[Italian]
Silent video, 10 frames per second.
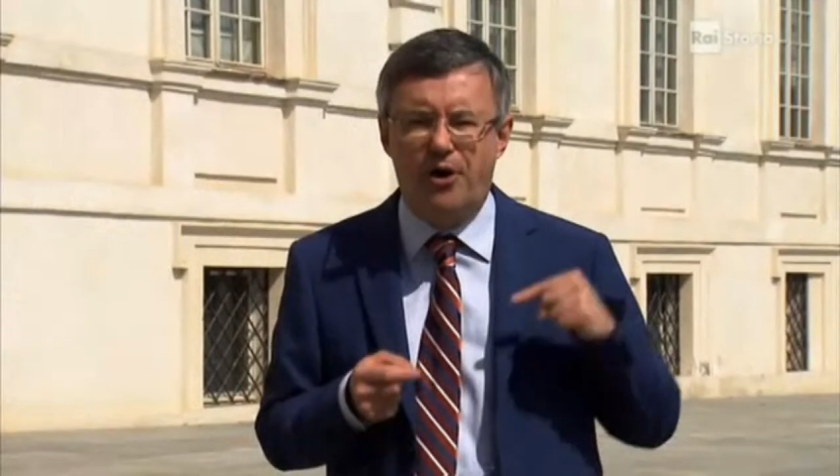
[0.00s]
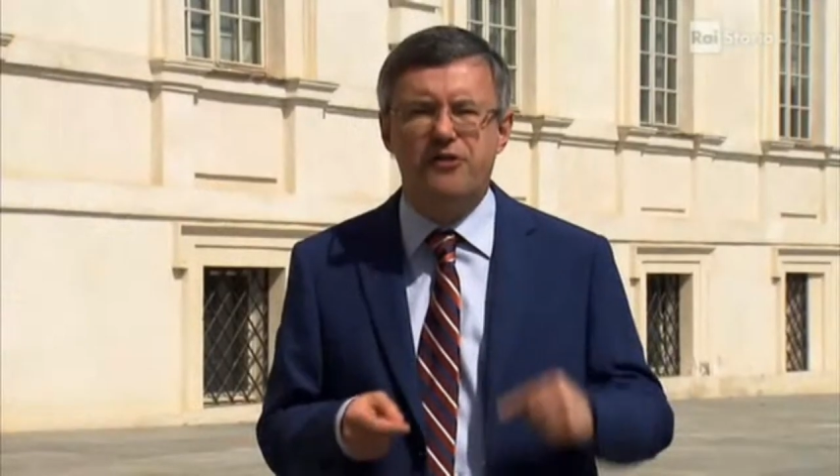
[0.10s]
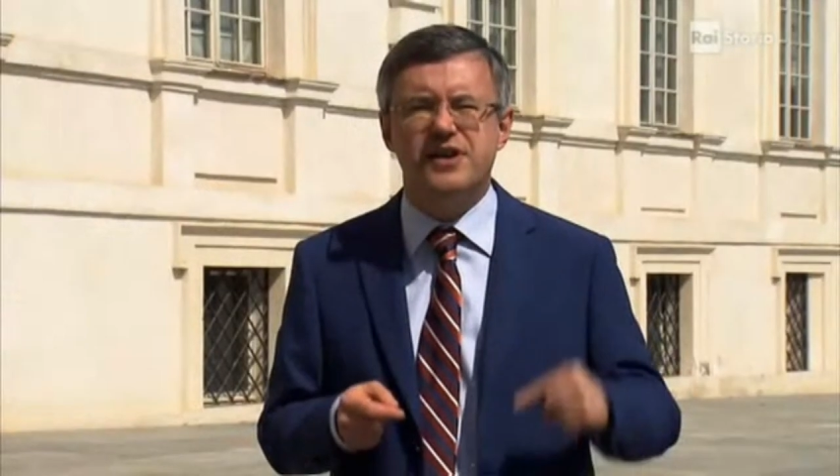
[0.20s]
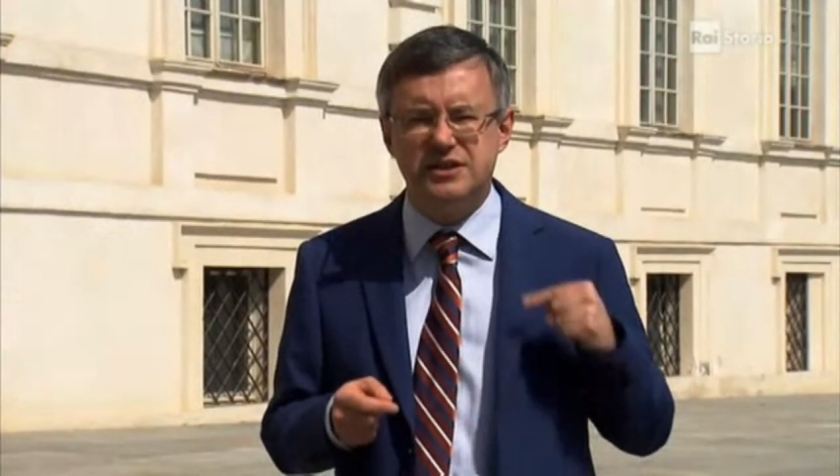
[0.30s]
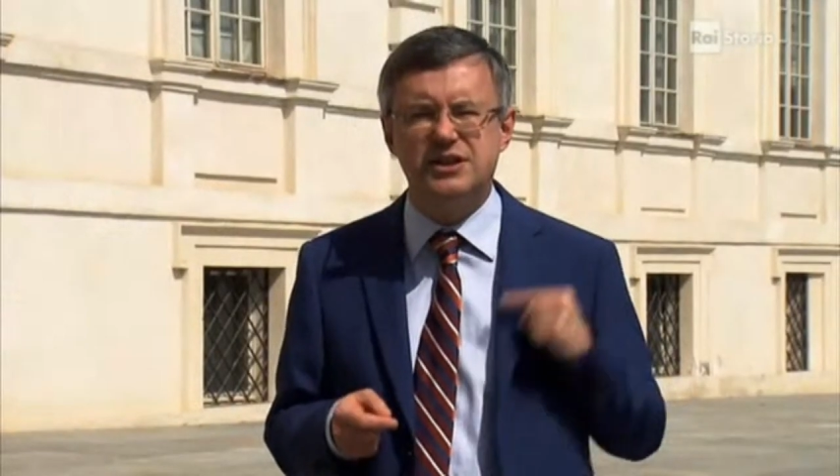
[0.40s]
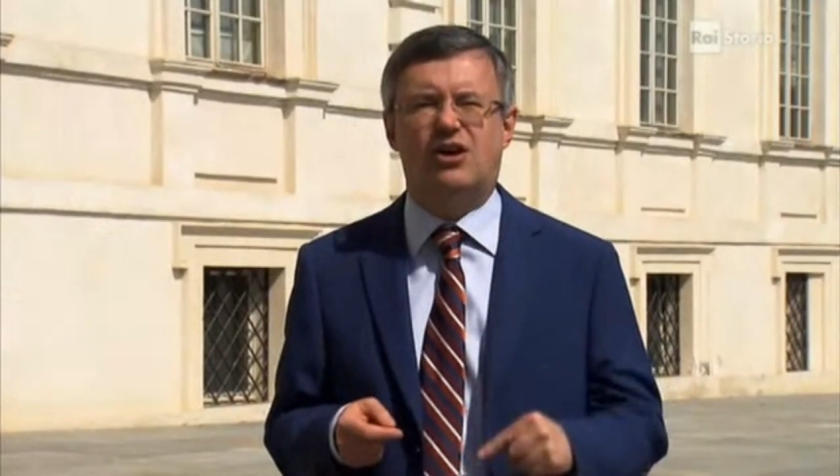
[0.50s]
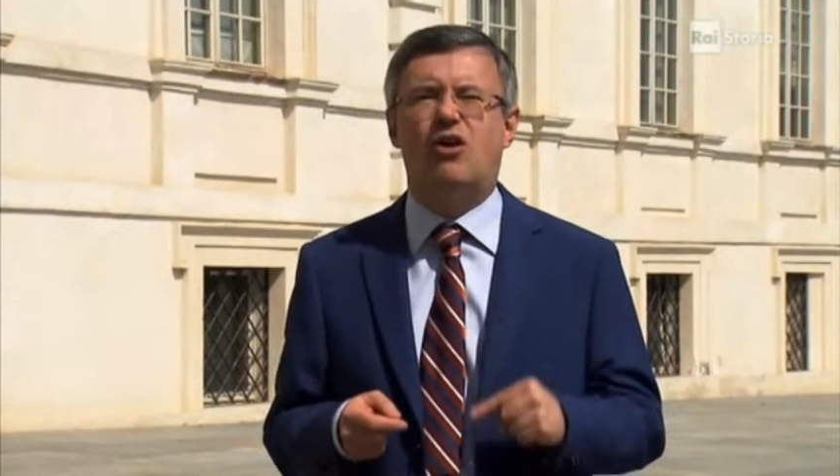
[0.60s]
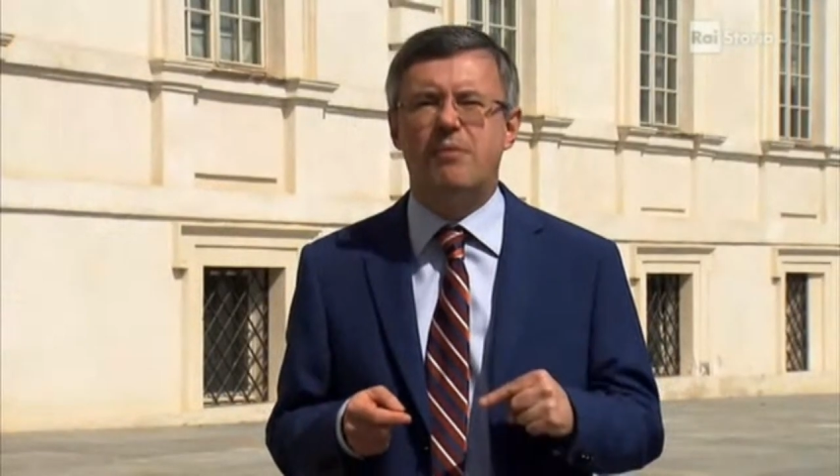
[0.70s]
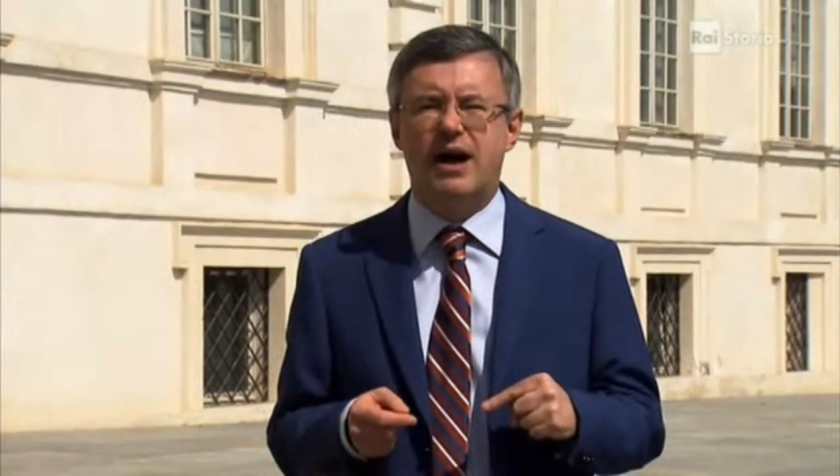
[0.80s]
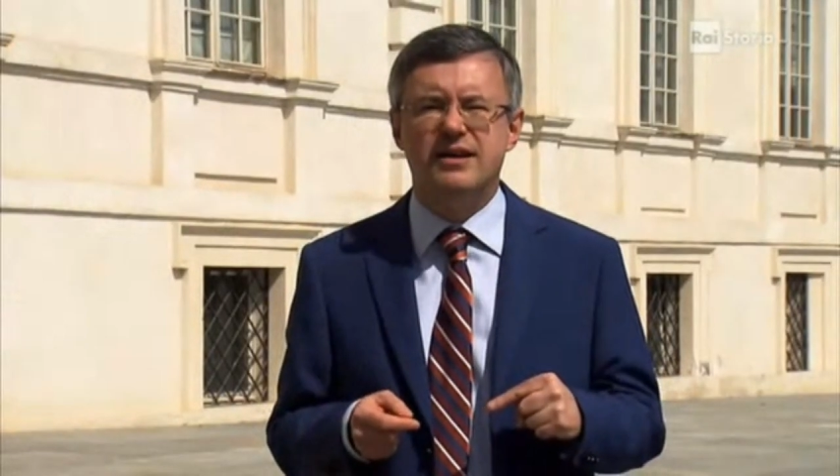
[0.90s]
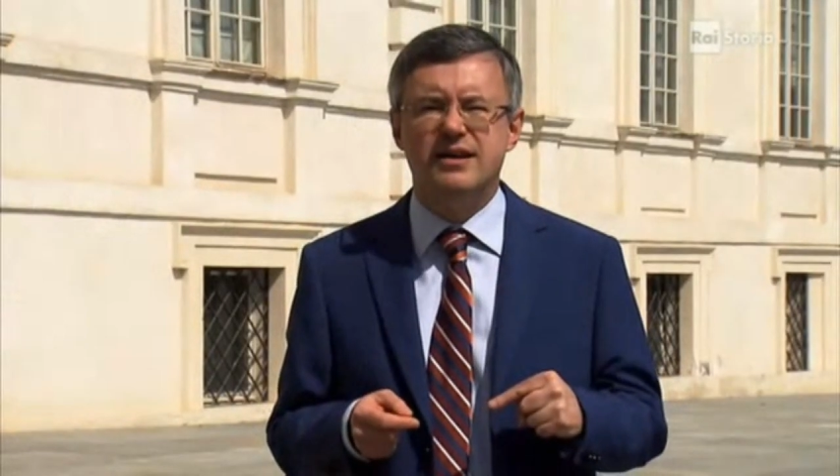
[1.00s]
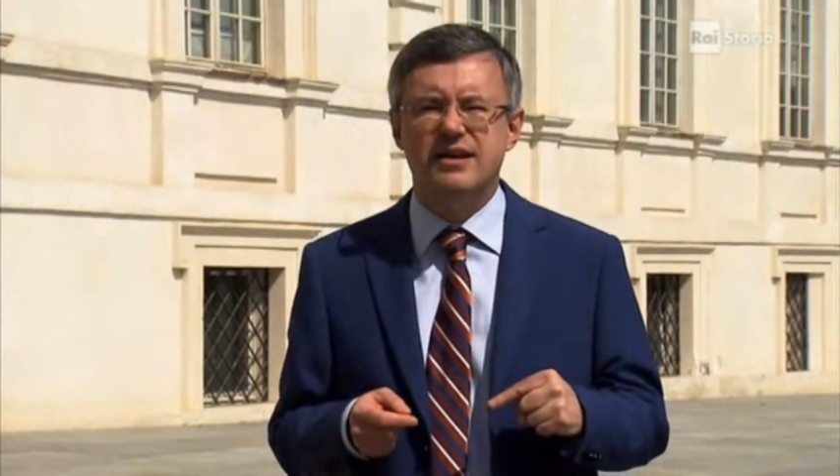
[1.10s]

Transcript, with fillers: i poveri di Roma.